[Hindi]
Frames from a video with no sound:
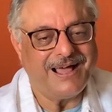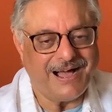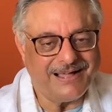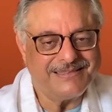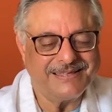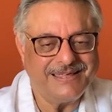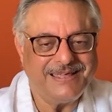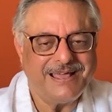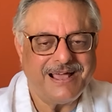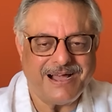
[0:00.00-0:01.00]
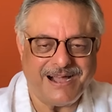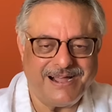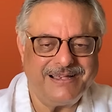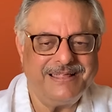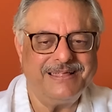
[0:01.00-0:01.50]
हाथ की
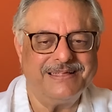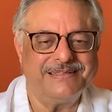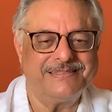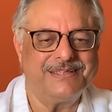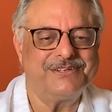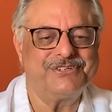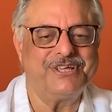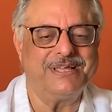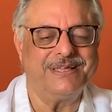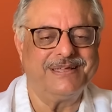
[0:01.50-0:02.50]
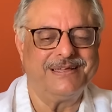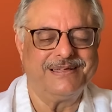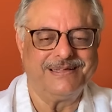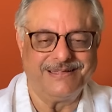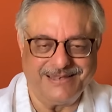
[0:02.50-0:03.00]
आढ़ी तिरछी
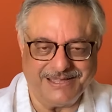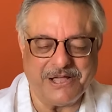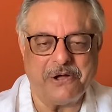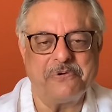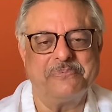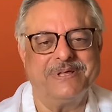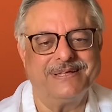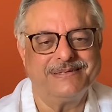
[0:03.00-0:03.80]
रेखाओं में